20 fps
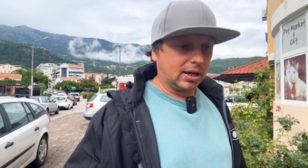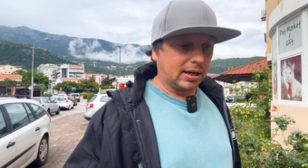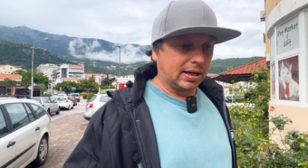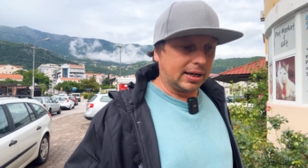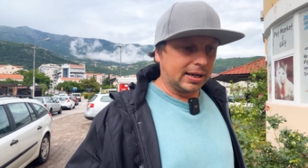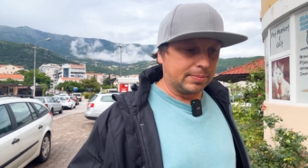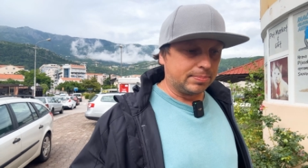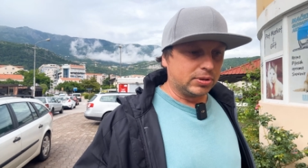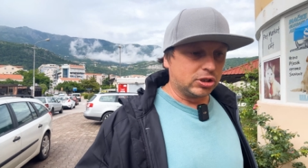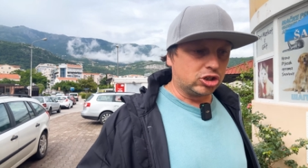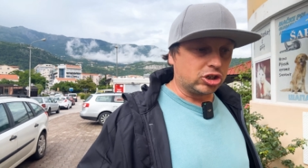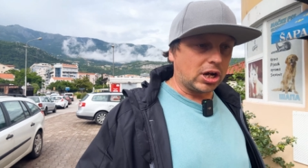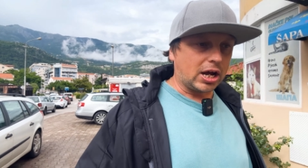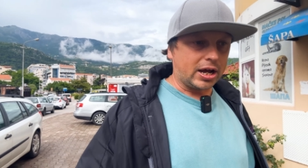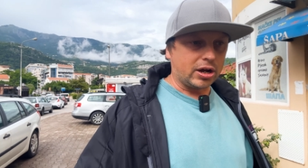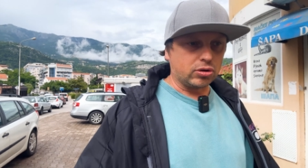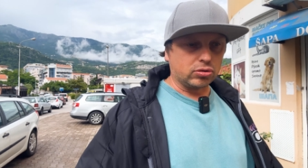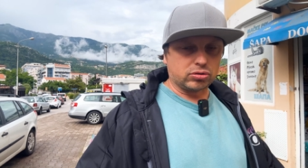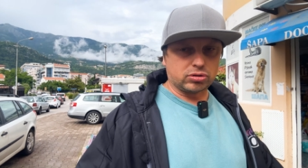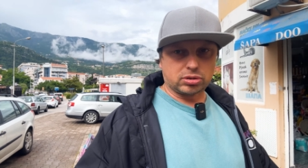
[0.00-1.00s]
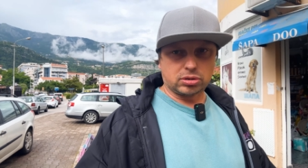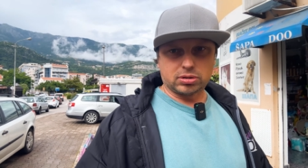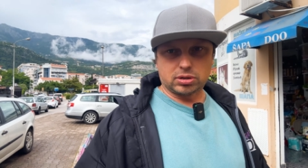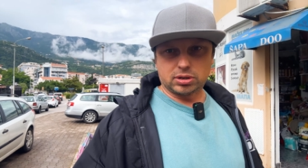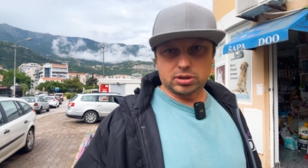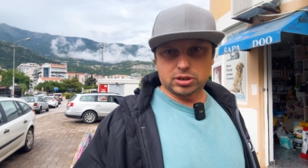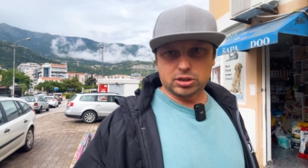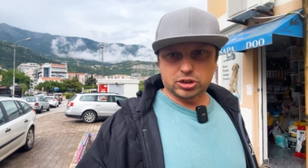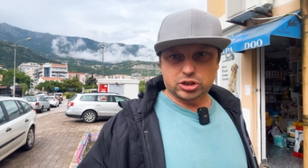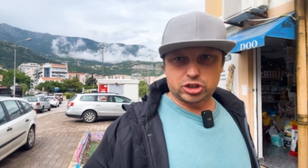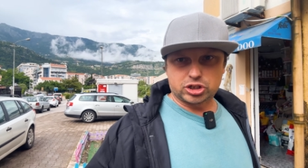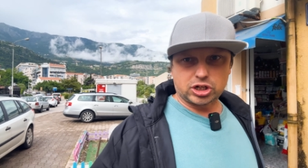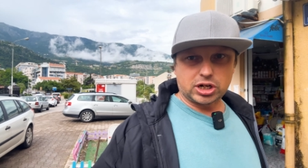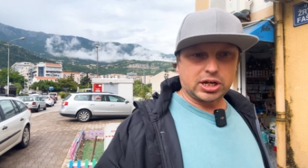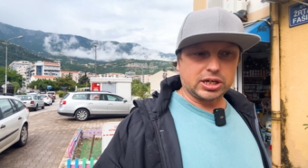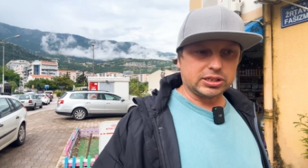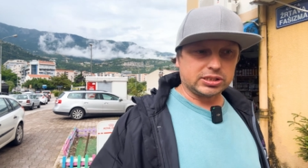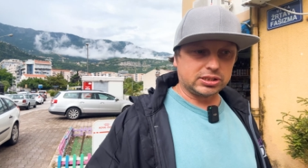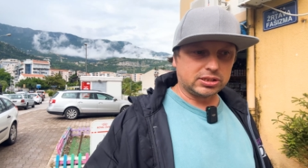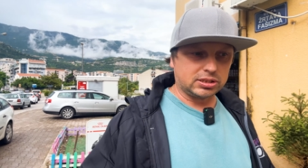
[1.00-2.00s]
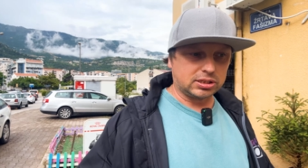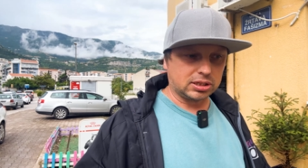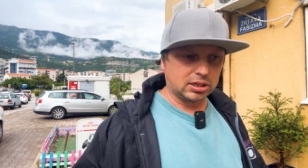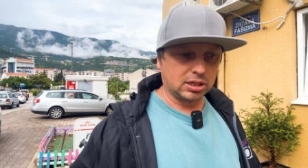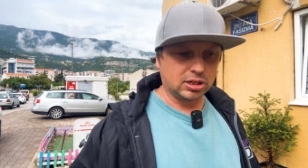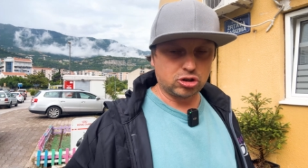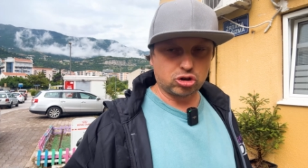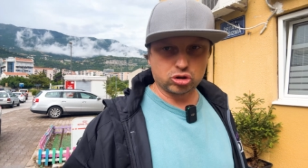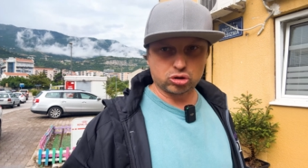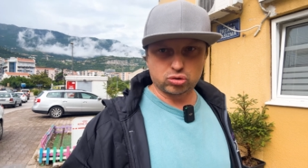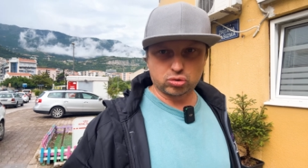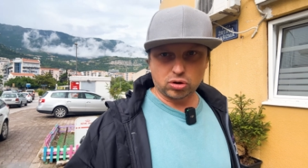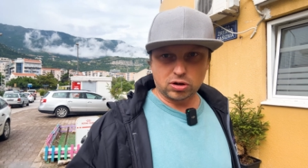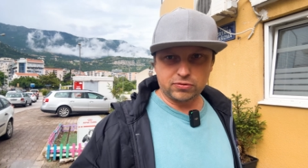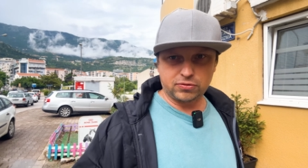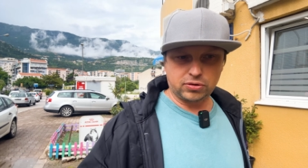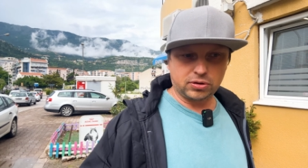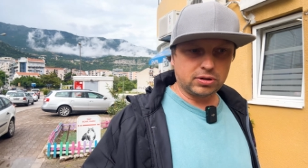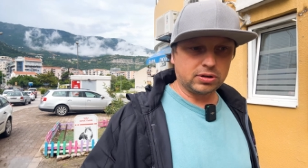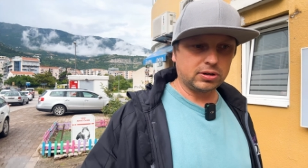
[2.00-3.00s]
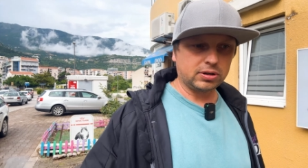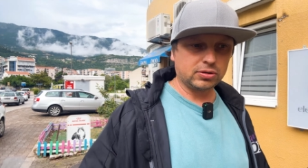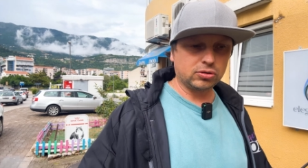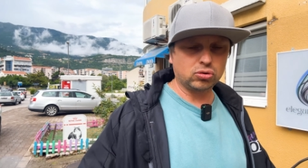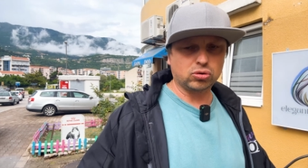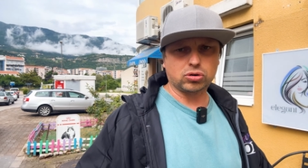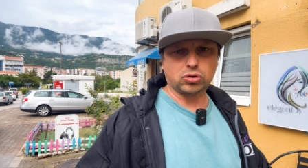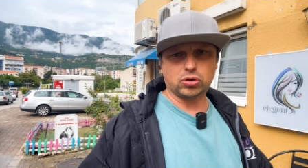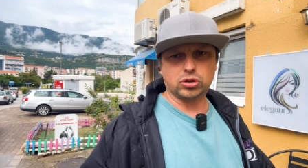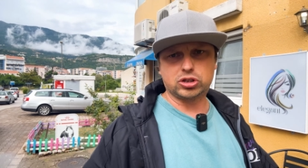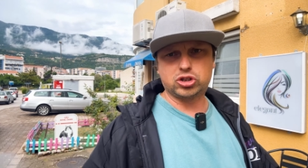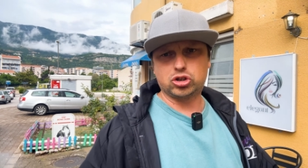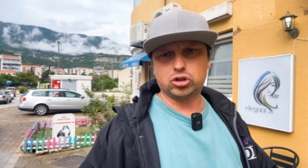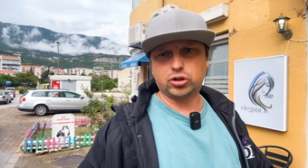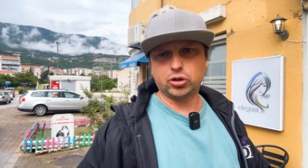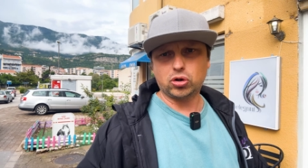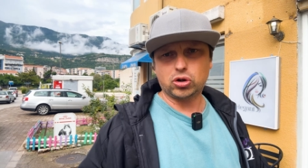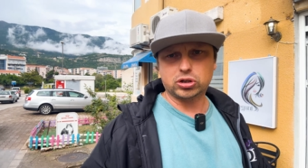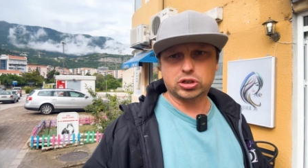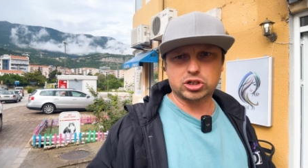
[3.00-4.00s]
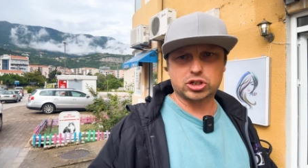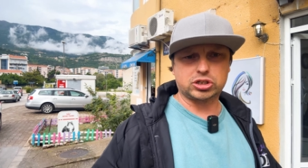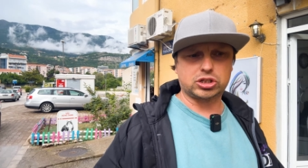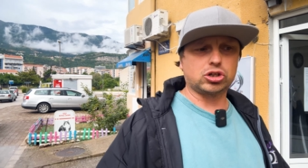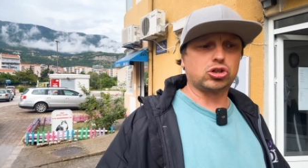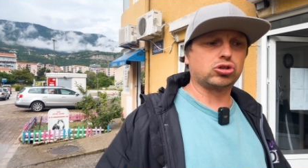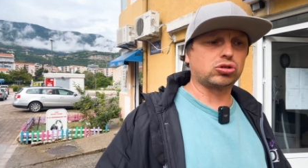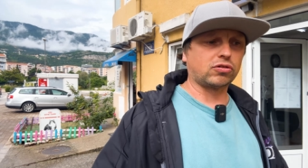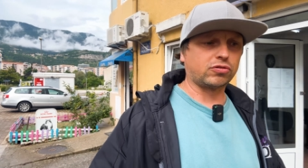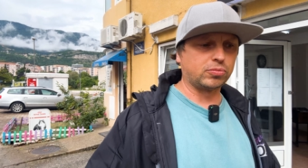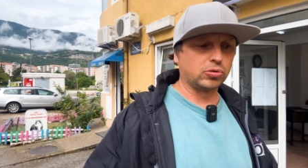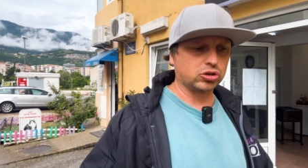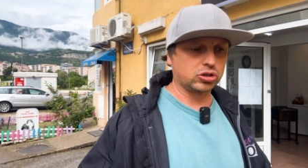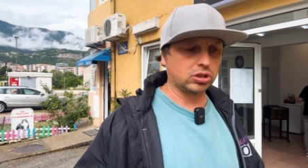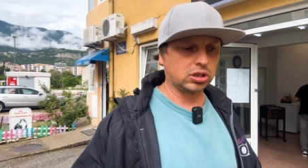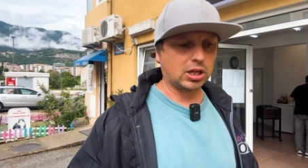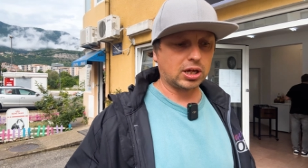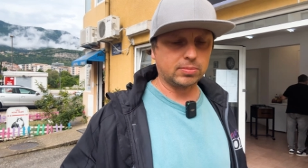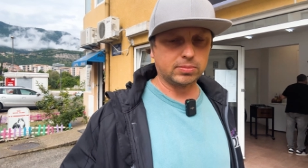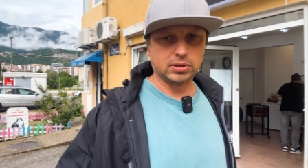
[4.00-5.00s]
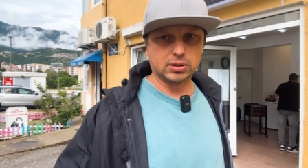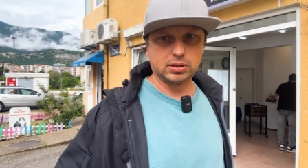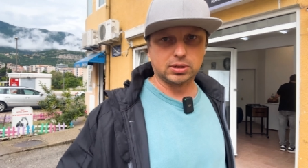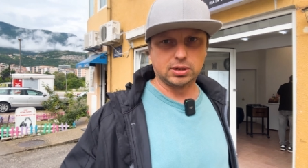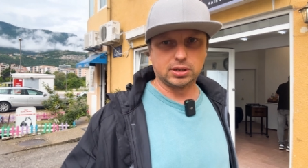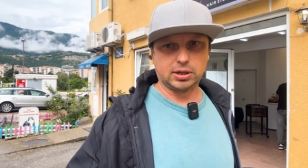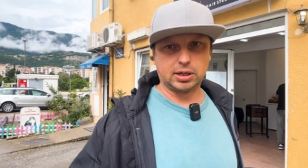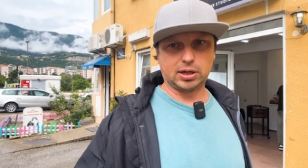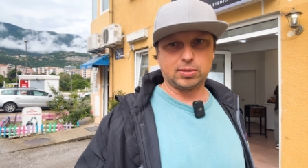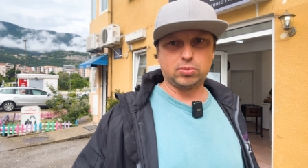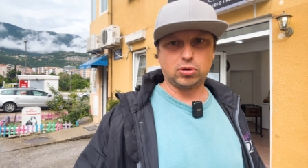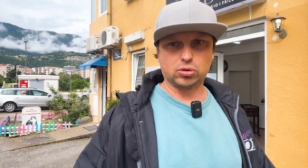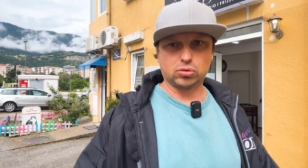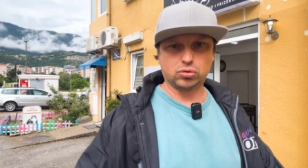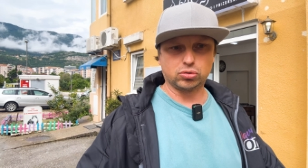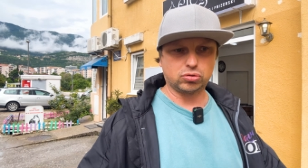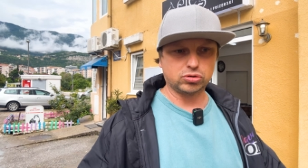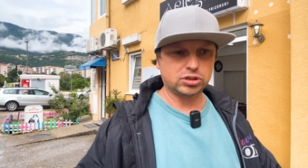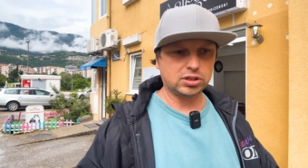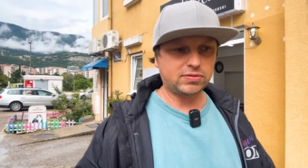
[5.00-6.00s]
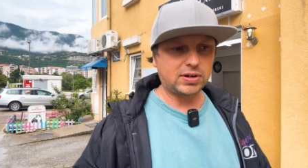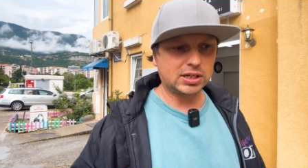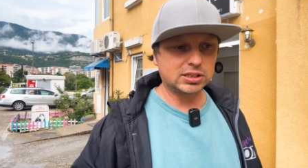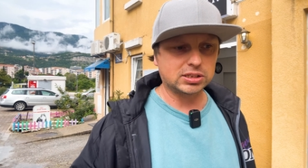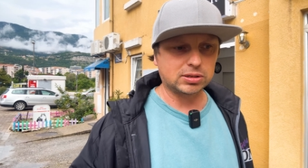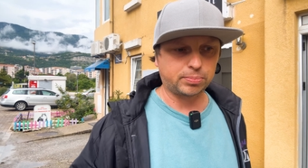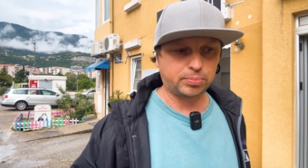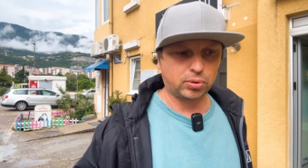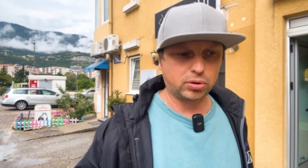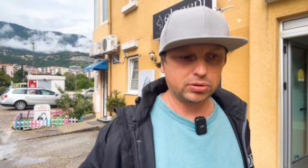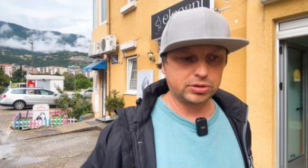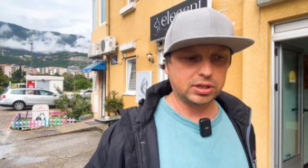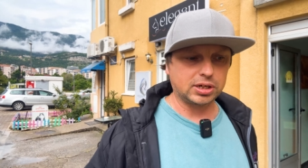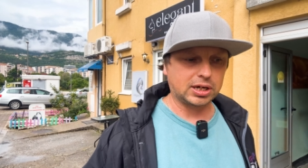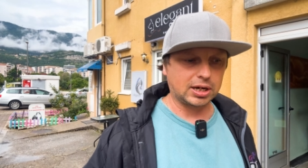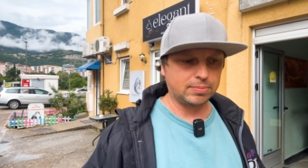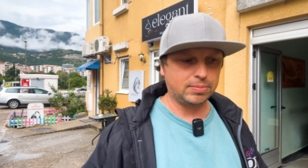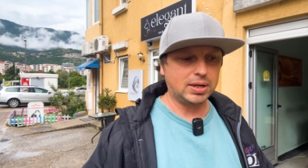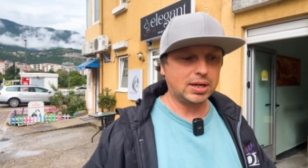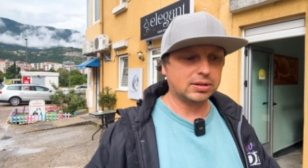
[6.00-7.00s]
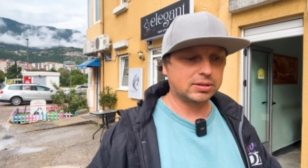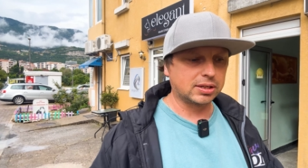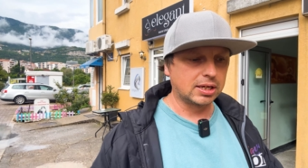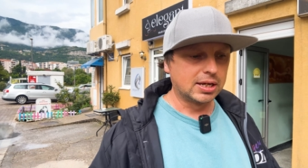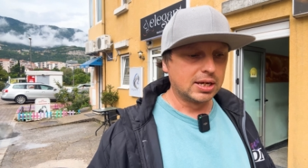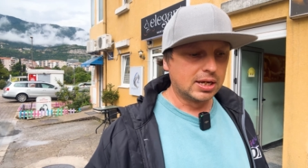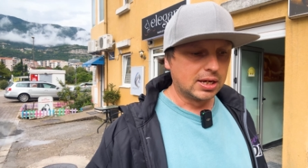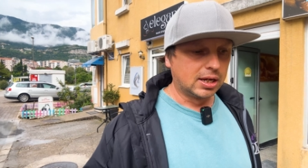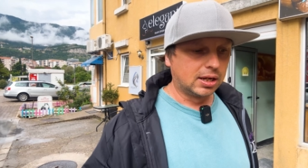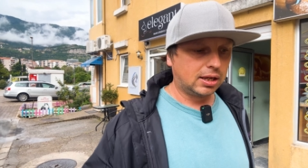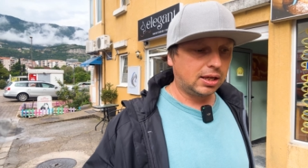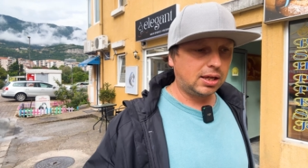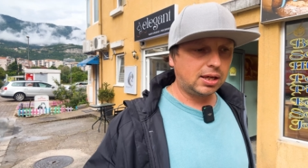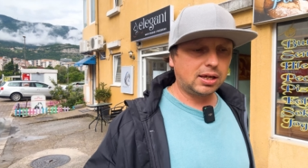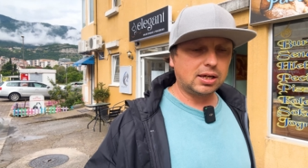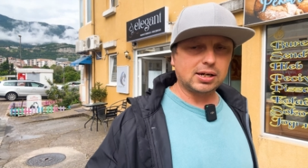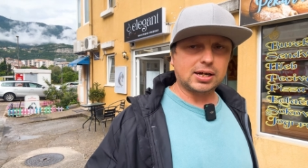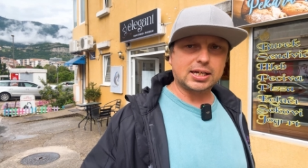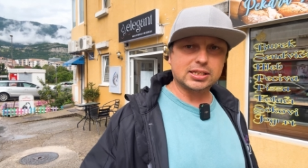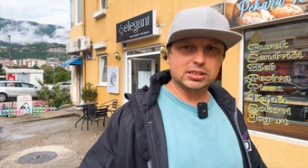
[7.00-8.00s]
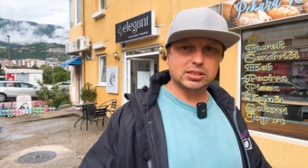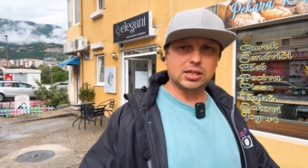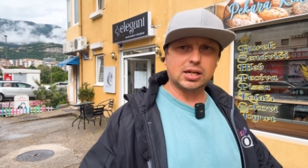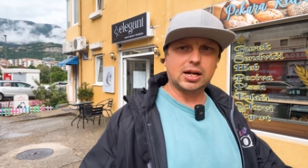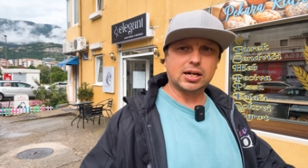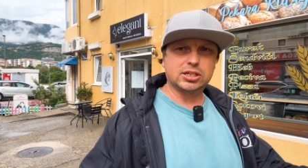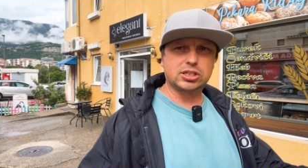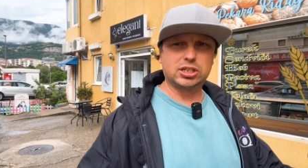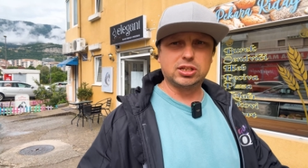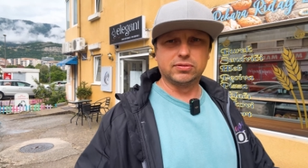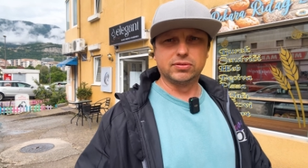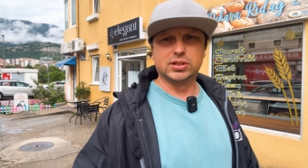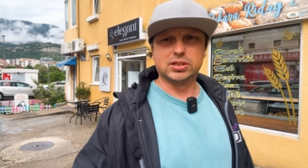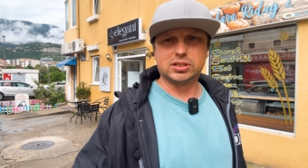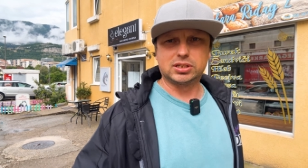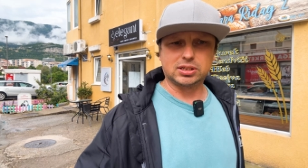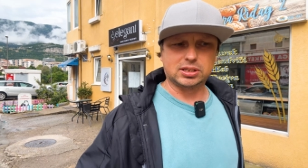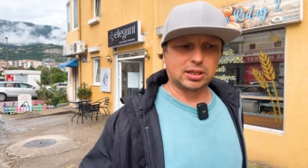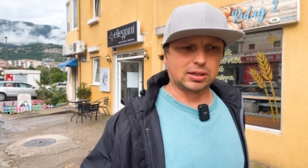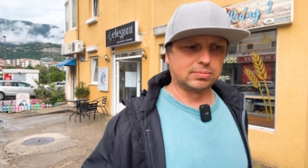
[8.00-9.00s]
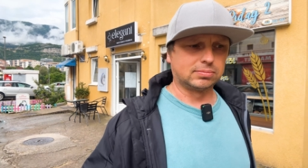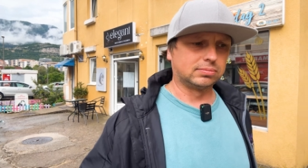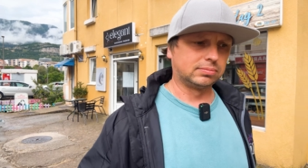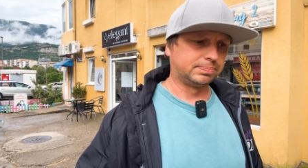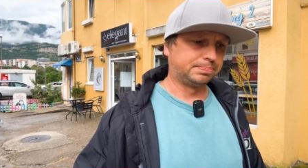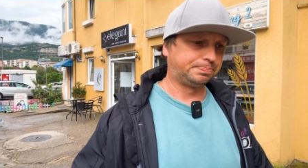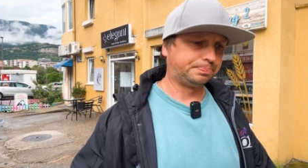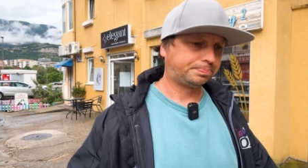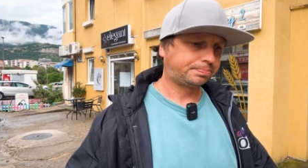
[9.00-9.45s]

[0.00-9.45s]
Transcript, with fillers: Обещают 6 э, часов ну, от 4 до 6 часов можно там э, ребенку тусоваться, полдник, обед и разные активности, там